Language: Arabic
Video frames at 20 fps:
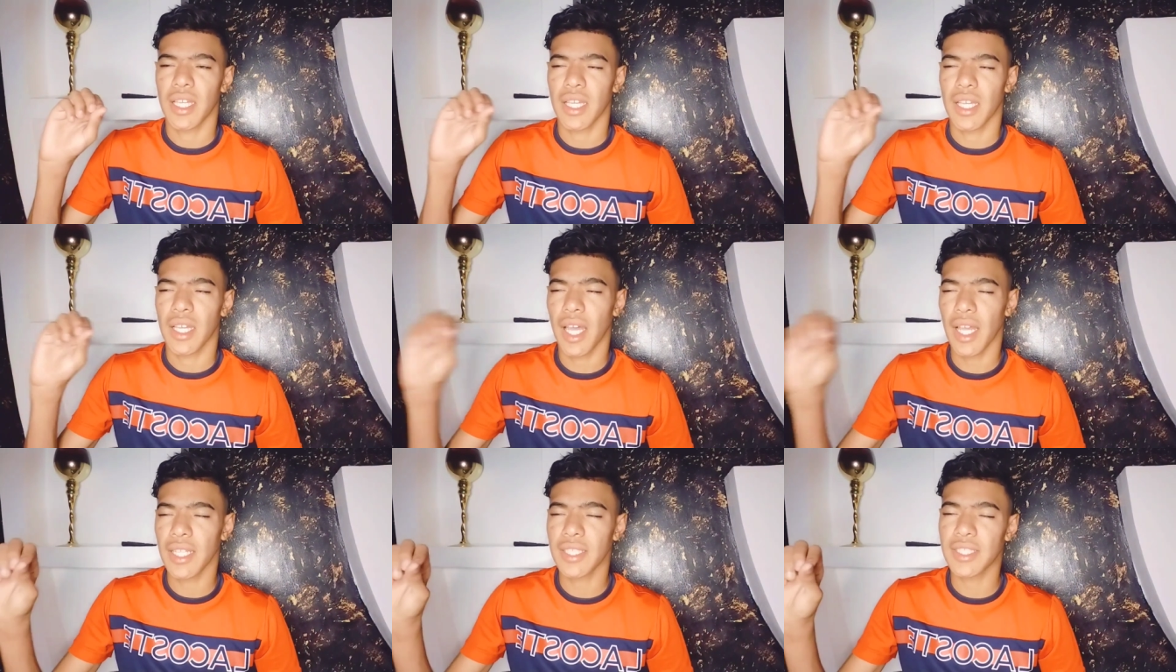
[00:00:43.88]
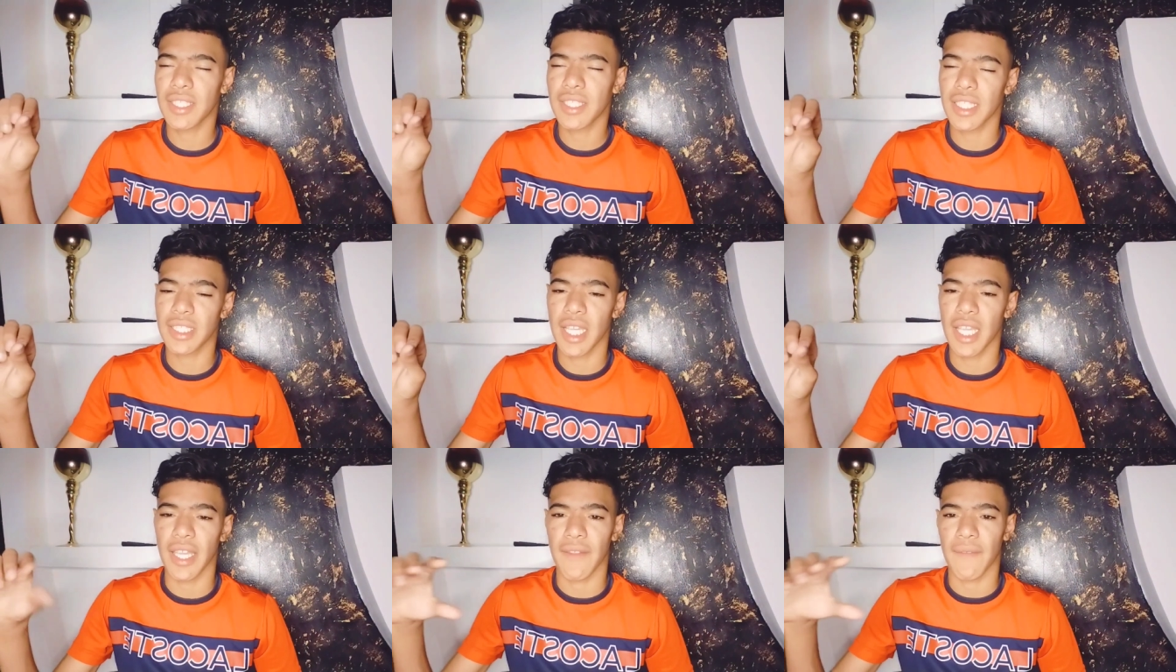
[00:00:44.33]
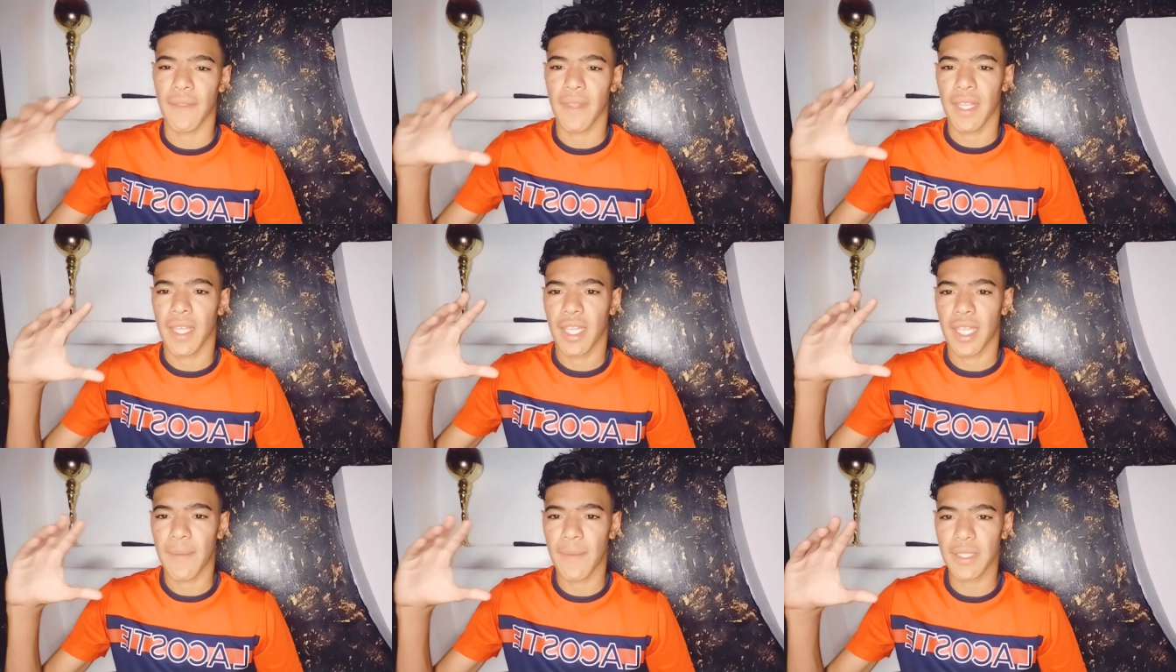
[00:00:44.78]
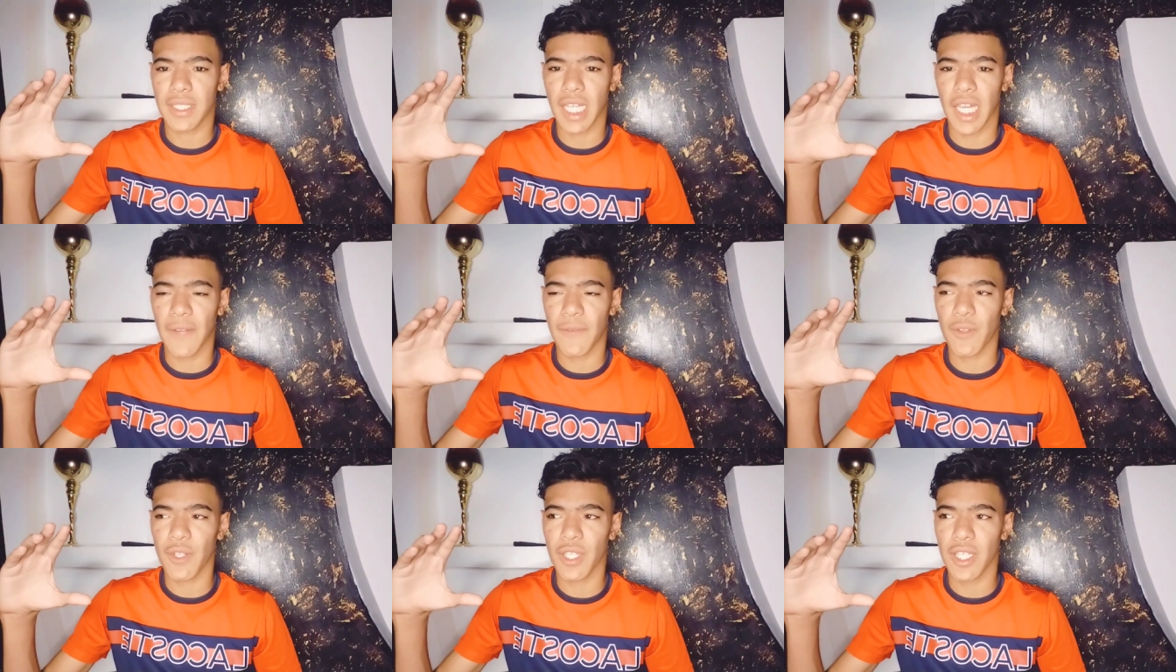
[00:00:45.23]
الجزائر كما
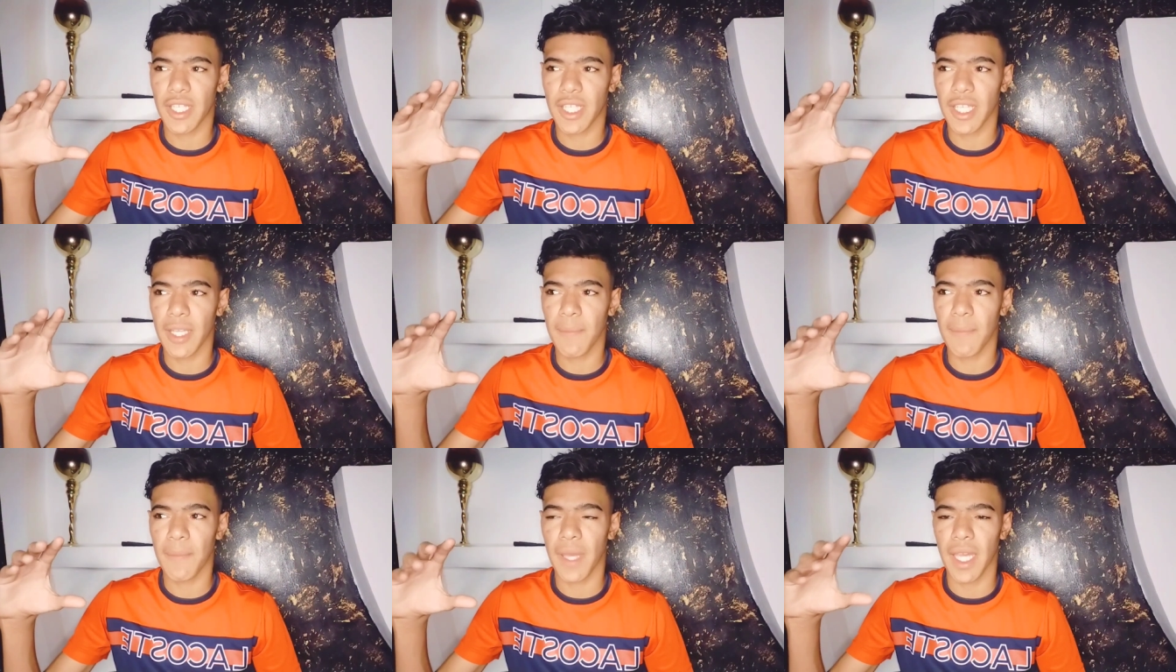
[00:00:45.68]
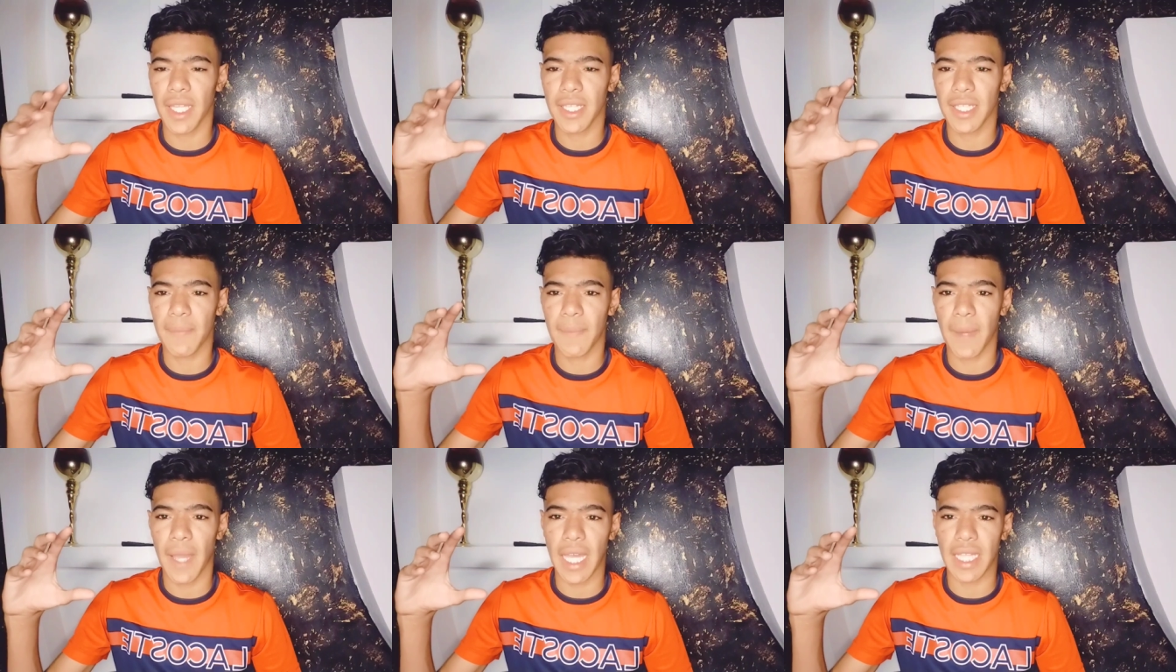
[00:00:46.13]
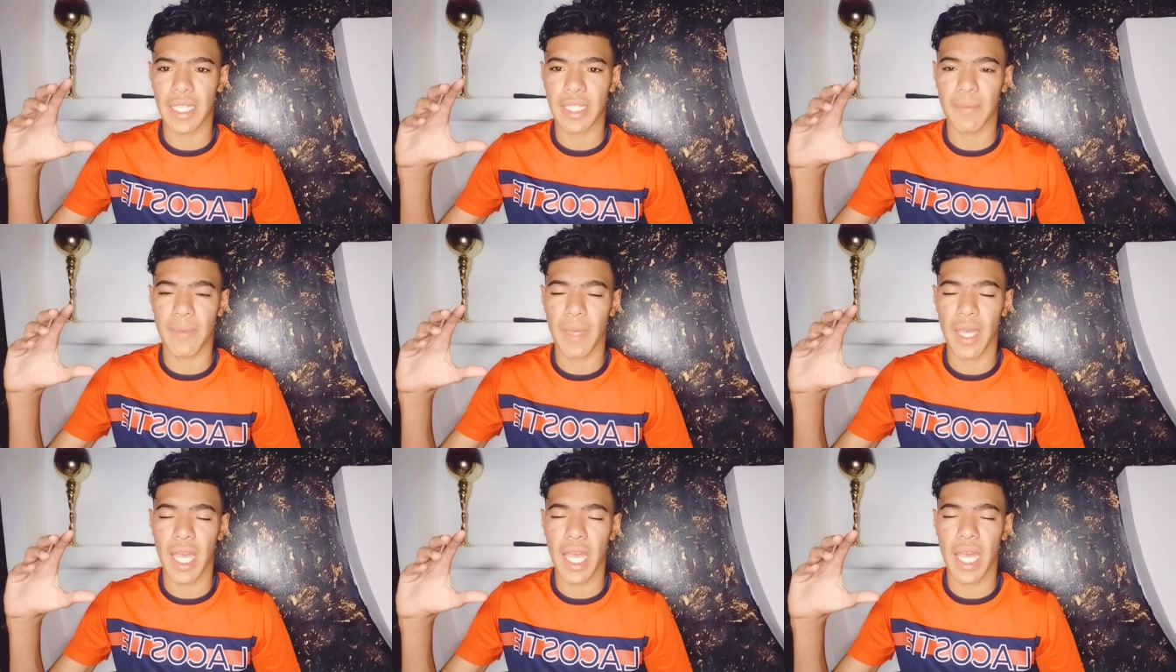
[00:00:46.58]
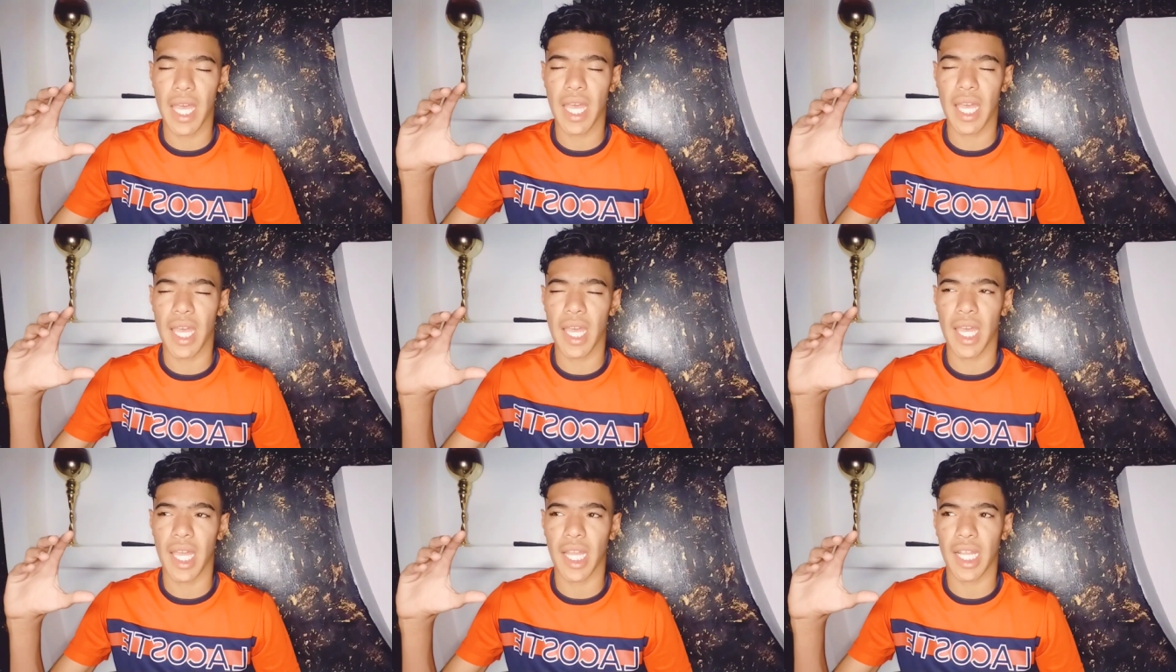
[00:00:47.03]
تعرفوا ليكيب هذه بعد
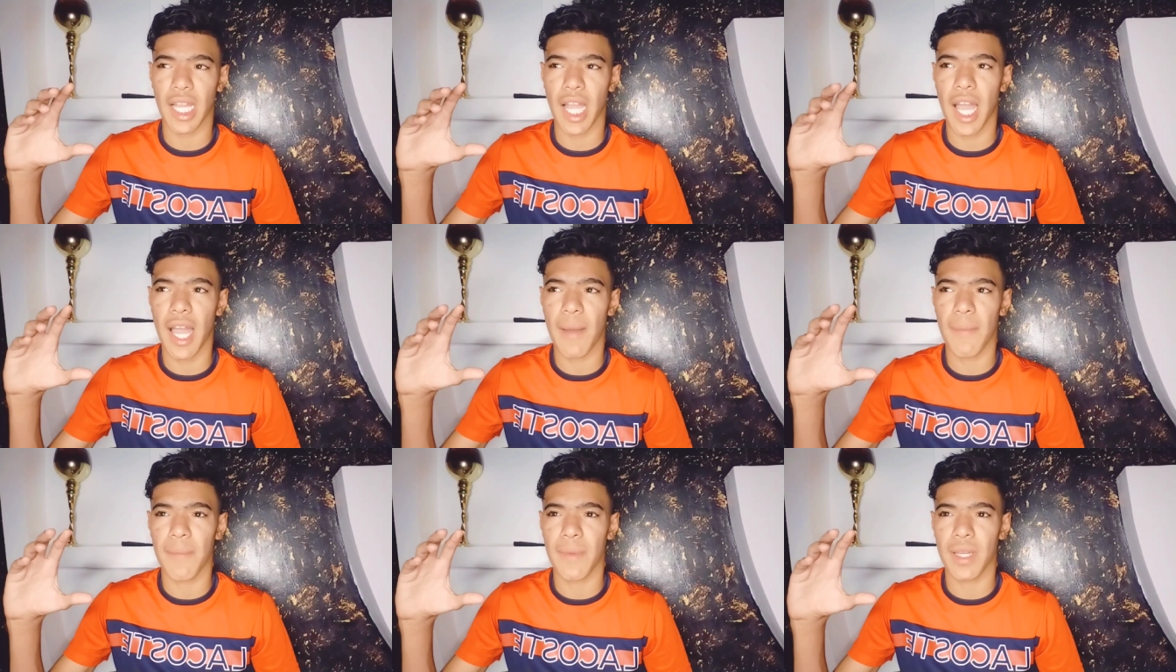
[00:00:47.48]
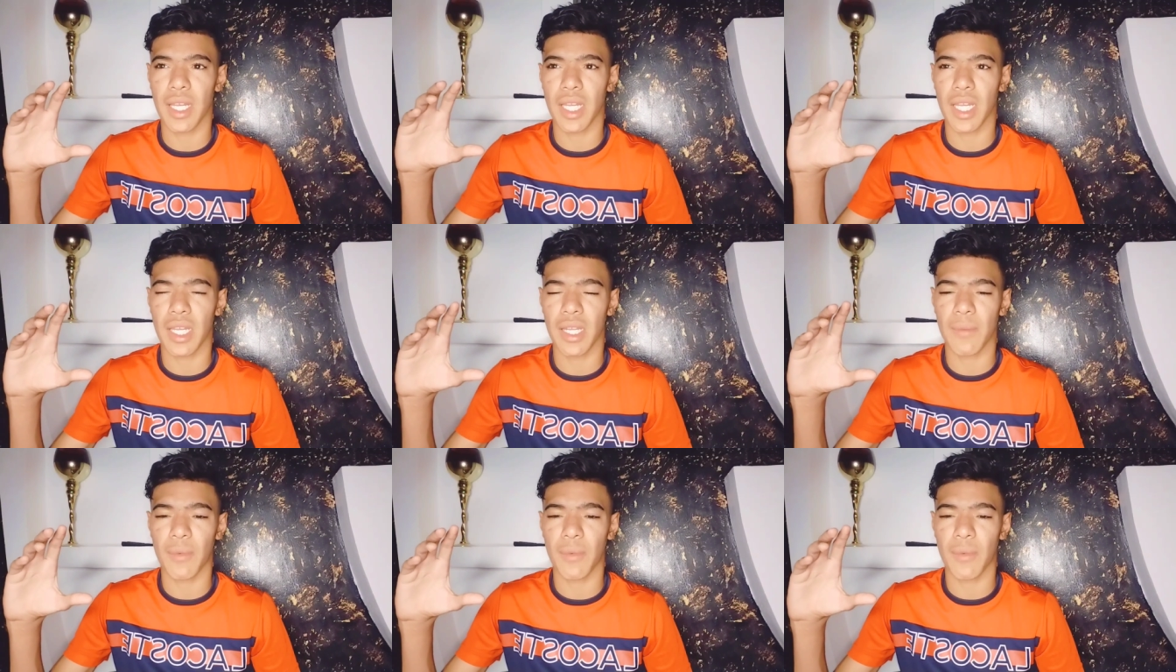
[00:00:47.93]
ما قام آه،